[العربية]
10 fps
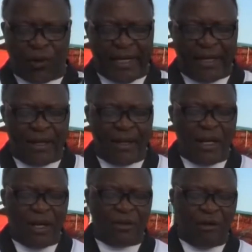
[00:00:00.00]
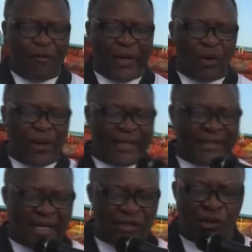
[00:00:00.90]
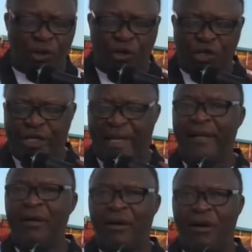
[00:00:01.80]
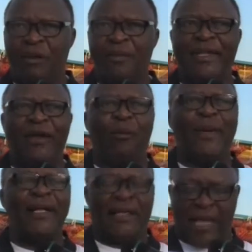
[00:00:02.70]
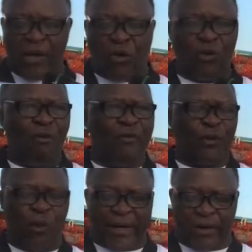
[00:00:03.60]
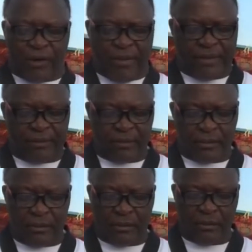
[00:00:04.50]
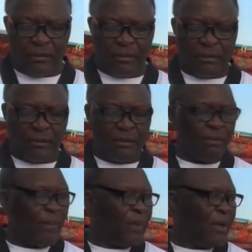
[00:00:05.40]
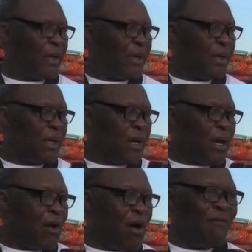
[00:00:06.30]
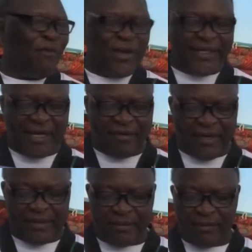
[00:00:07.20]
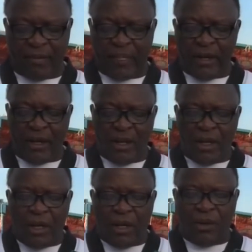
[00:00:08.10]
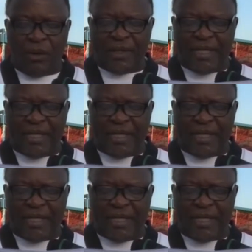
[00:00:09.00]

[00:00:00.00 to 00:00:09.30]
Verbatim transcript: جندوم ميكيم روجير أشار في حديثه إلى أن فكرة إنشاء فريق فيكتوار كلوب للتايكواندو جاءت من أجل أن تجمع بين الشباب والصغار